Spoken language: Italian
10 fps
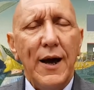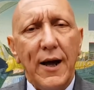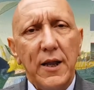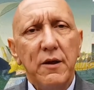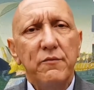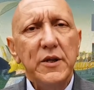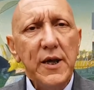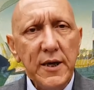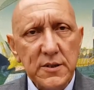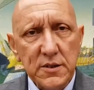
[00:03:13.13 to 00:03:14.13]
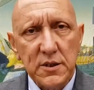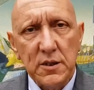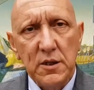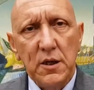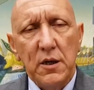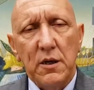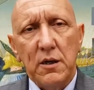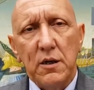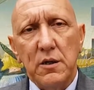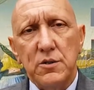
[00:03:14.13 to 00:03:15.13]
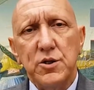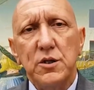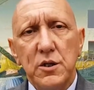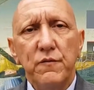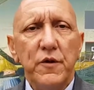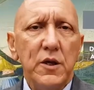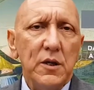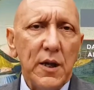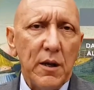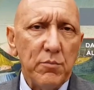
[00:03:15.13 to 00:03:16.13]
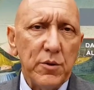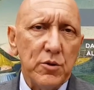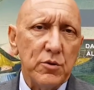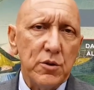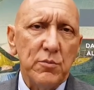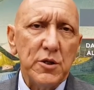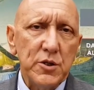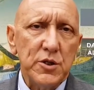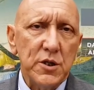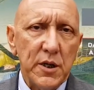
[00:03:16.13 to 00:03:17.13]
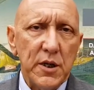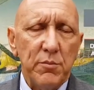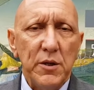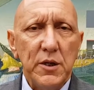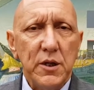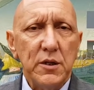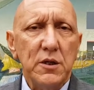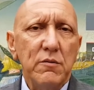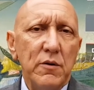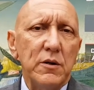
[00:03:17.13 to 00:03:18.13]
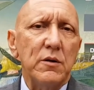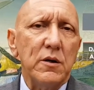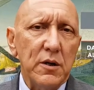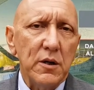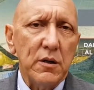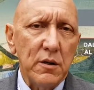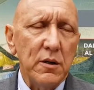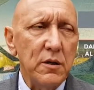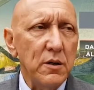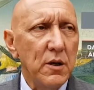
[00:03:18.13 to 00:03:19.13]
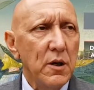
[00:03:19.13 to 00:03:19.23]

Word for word: alle evidenze eh, scientifiche in ambito di medicina riabilitativa che eh,